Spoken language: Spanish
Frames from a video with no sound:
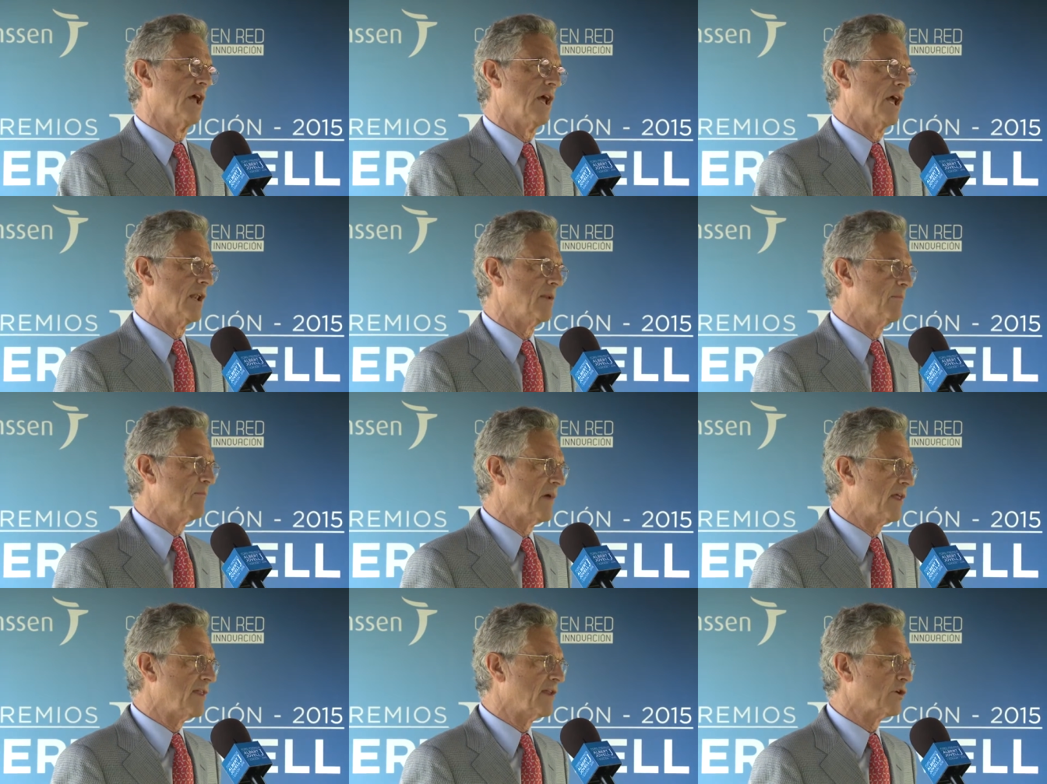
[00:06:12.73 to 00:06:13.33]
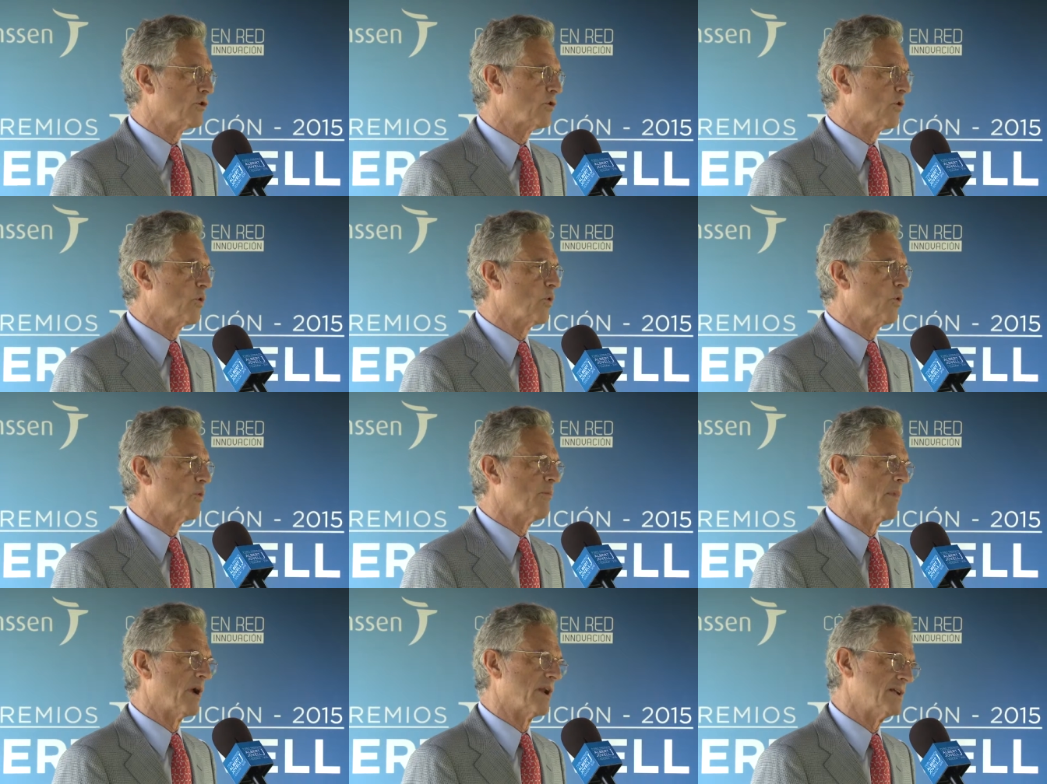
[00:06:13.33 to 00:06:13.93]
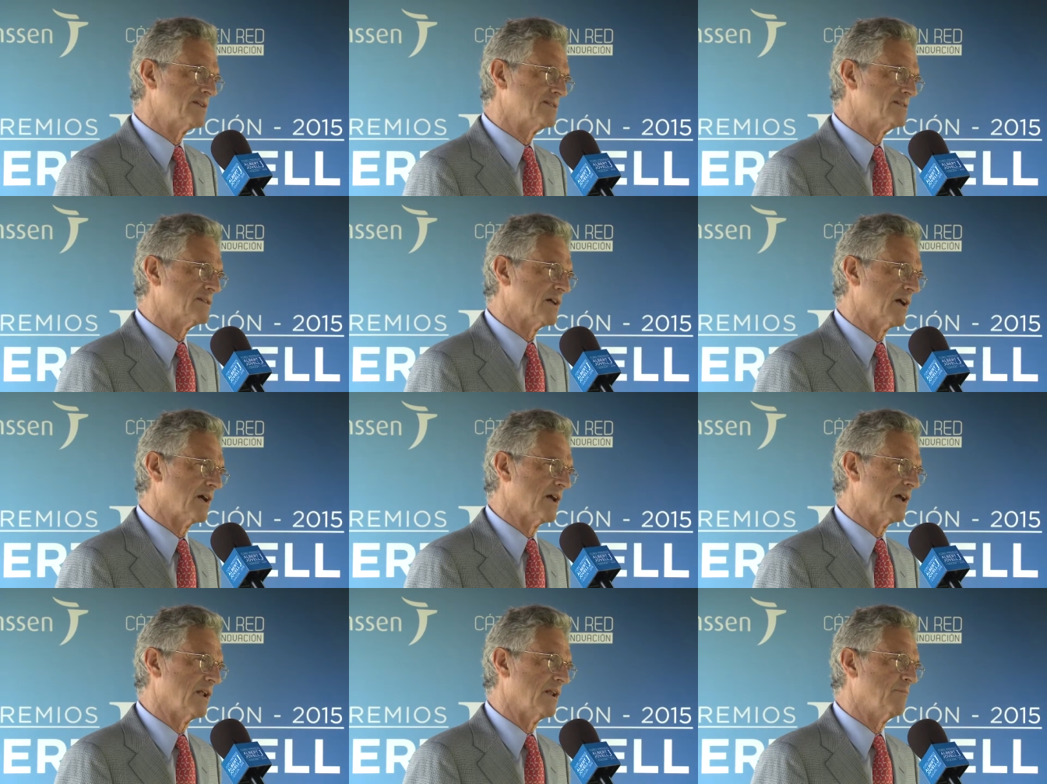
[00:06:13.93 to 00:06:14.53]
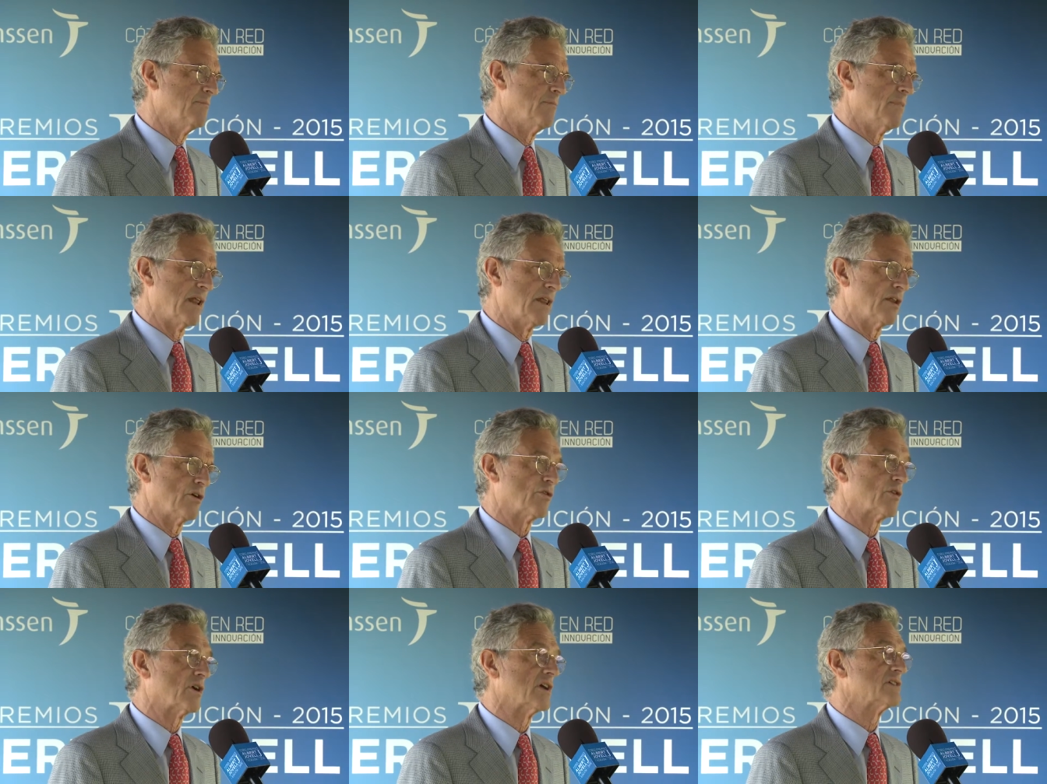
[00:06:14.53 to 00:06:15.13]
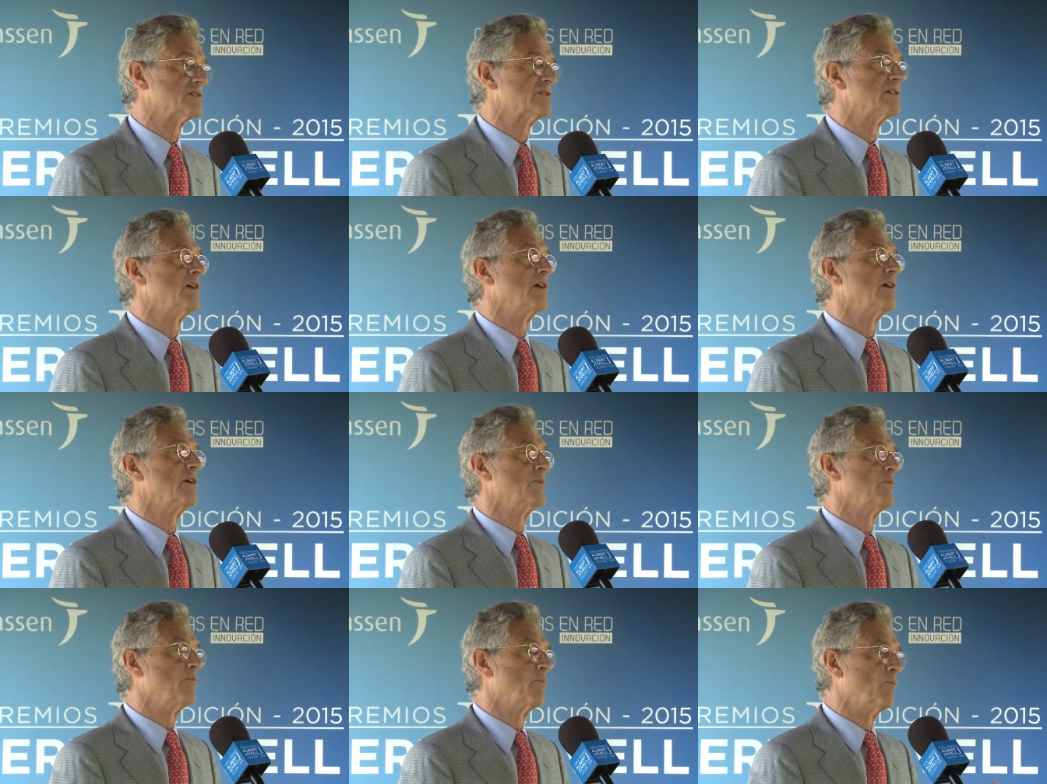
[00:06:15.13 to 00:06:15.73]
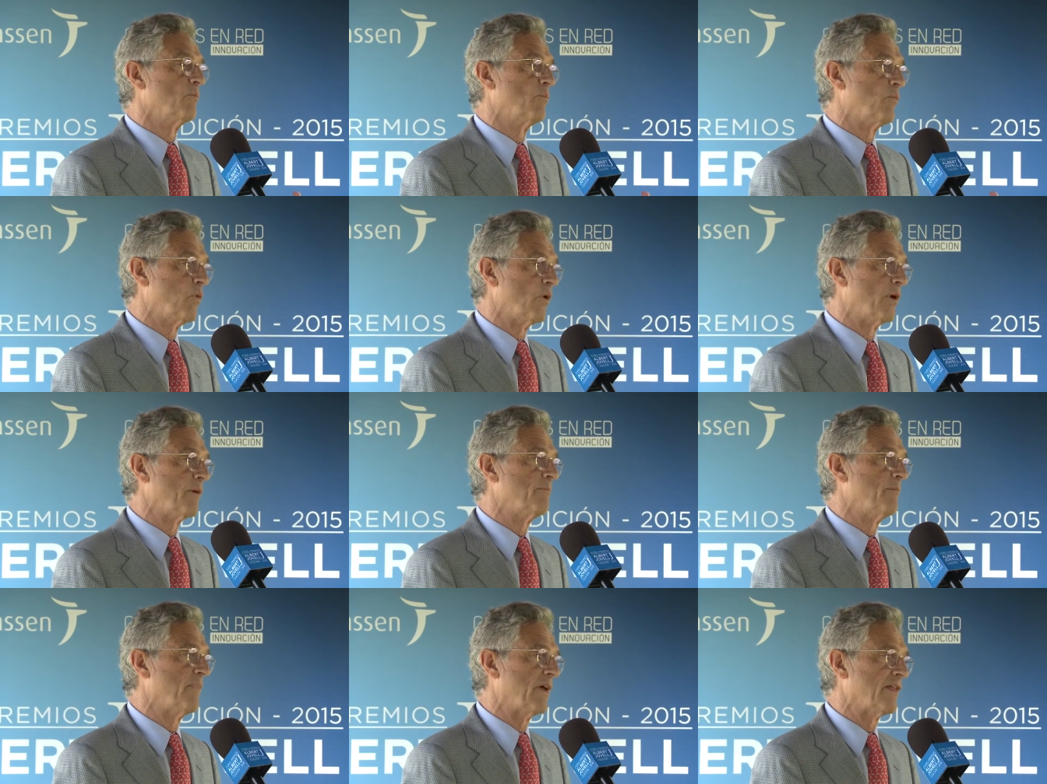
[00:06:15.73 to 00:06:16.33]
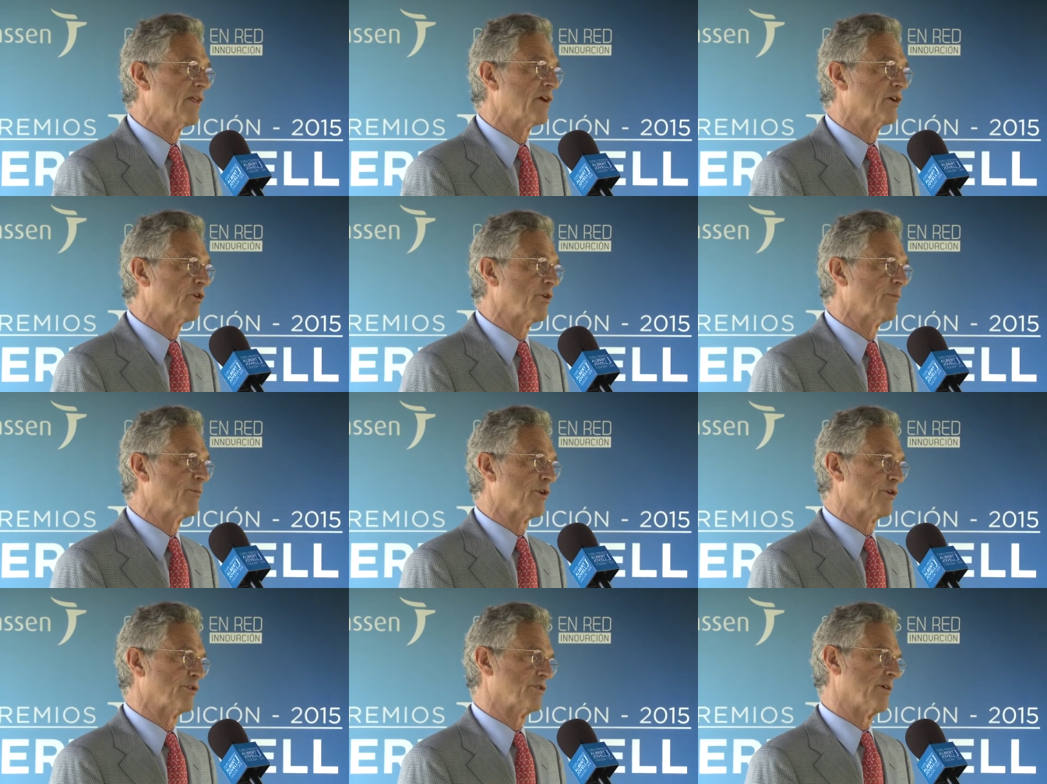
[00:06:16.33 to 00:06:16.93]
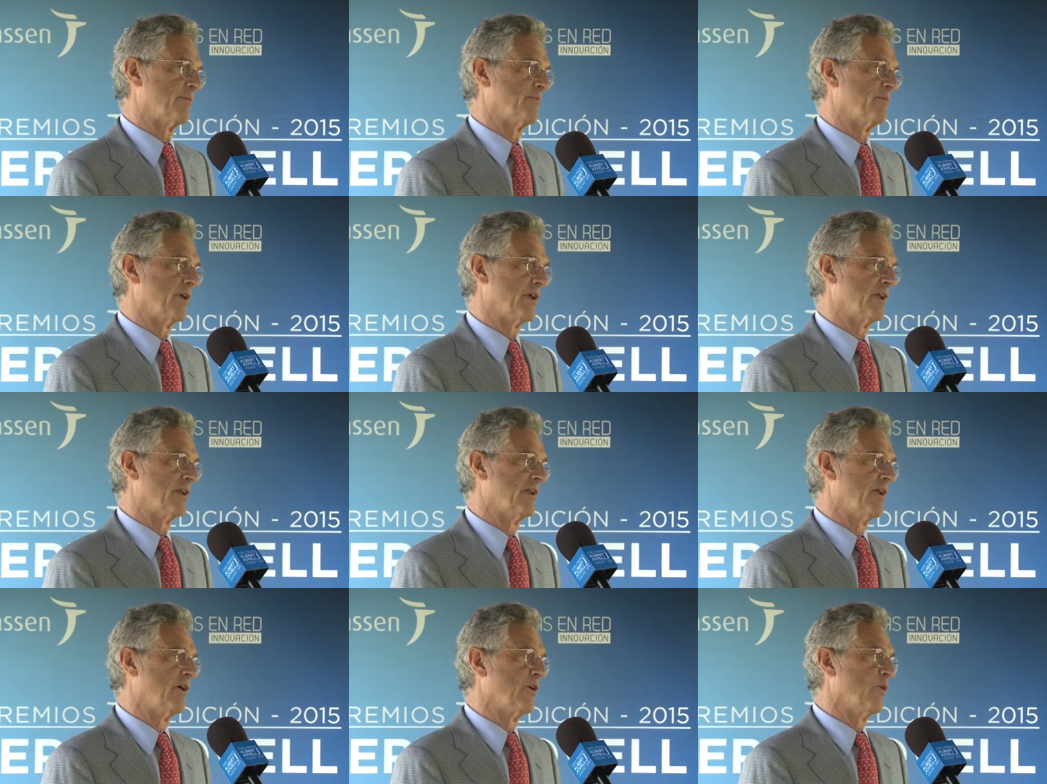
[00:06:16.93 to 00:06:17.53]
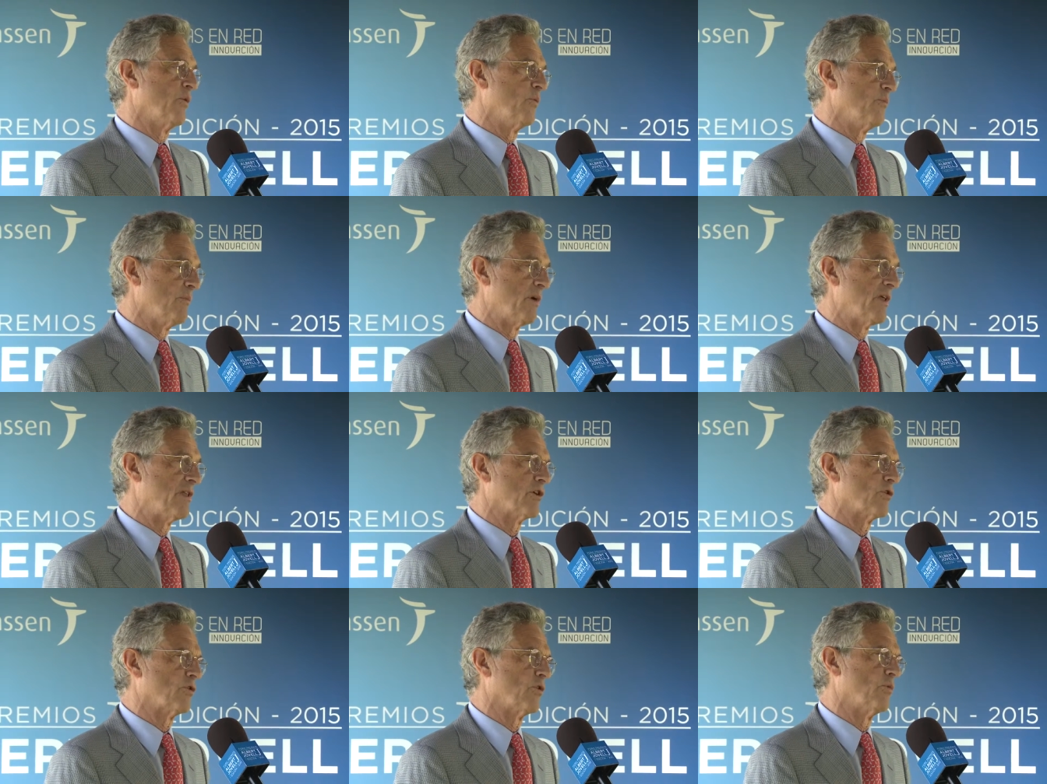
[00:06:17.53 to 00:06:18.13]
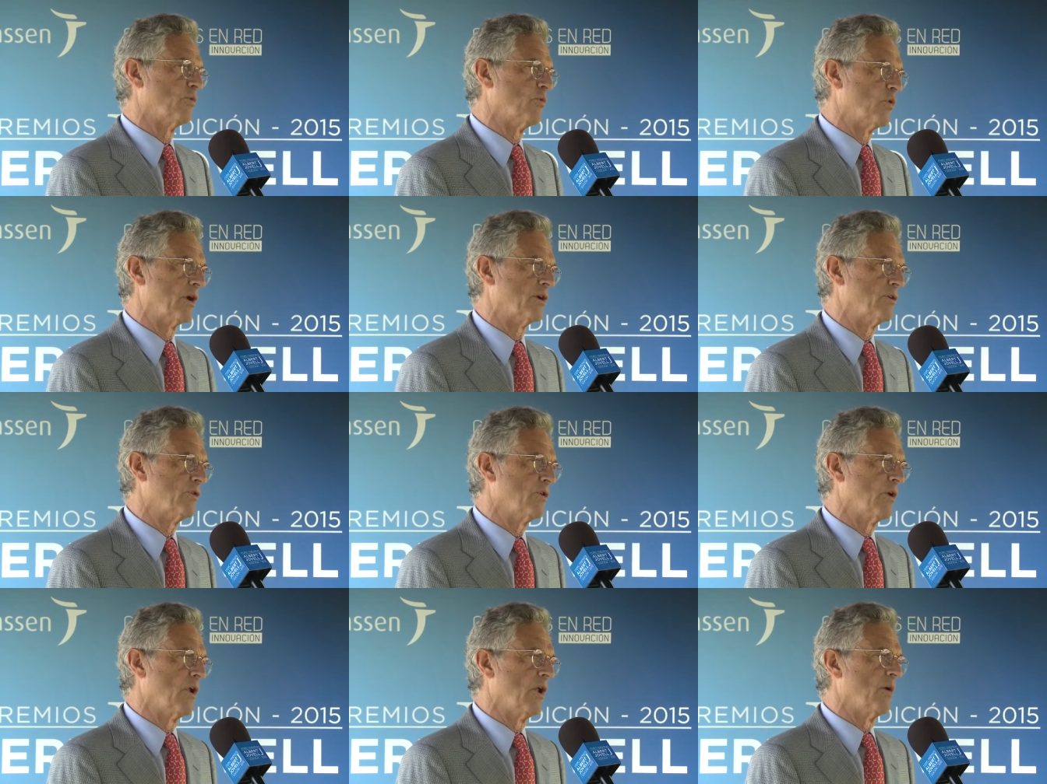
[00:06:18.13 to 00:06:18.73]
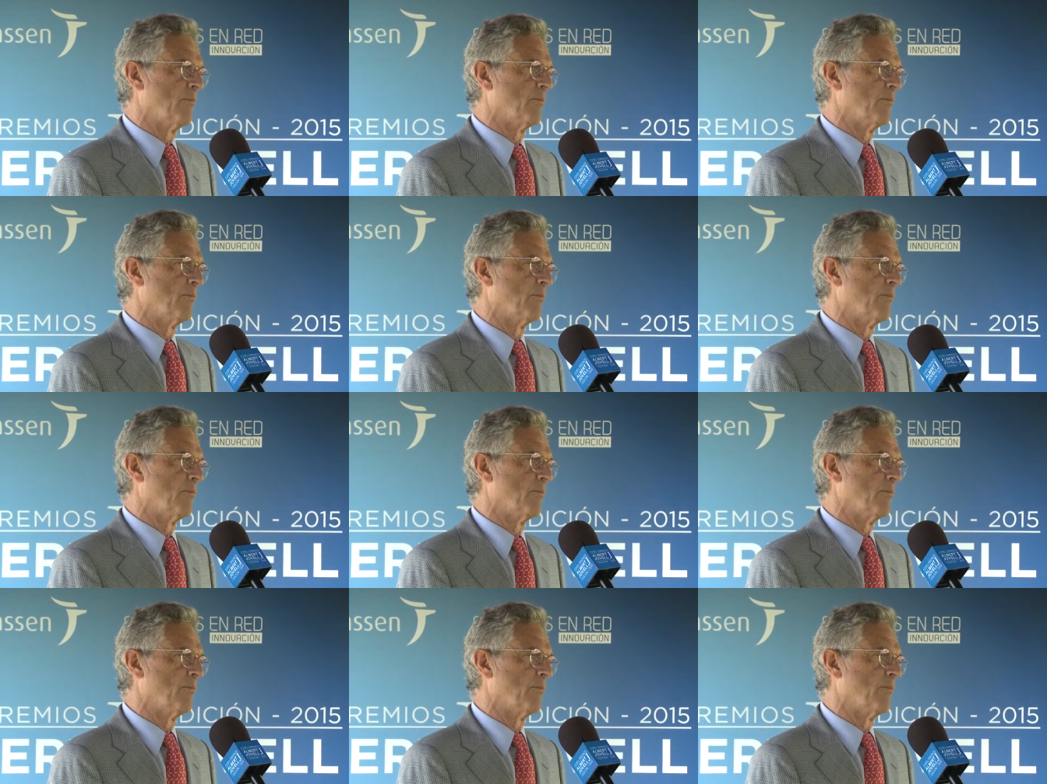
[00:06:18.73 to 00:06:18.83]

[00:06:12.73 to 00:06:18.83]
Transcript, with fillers: El médico humanista, el médico que es buen médico, pero también un médico bueno,